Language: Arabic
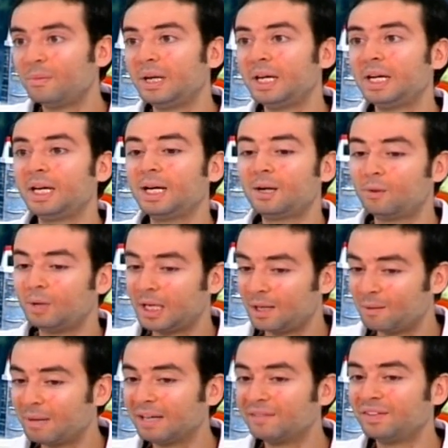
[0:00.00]
امبارح
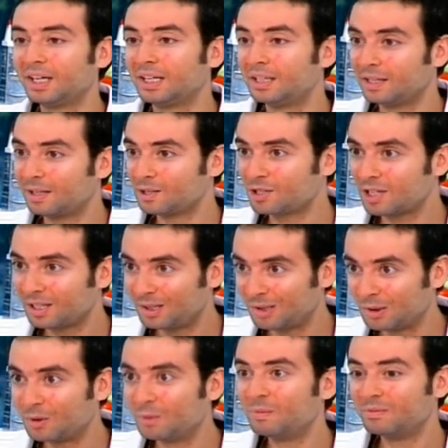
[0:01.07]
ولكن بعد في عنا
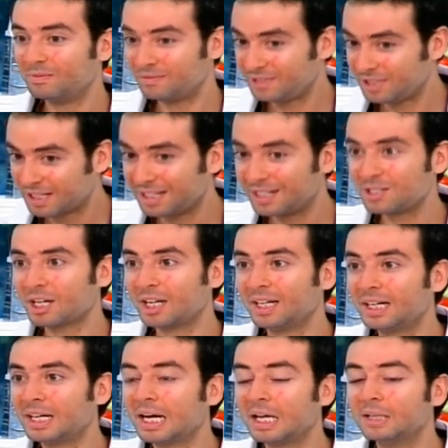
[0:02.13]
نشاط اليوم فينا نرجع
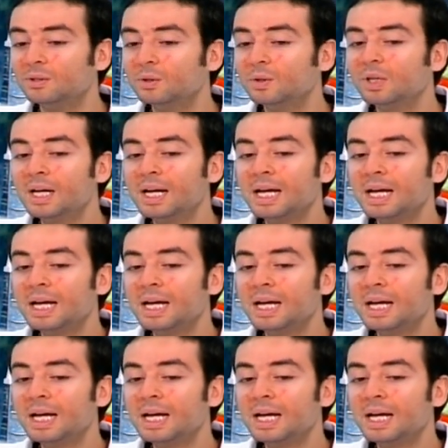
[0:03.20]
نحكي عنه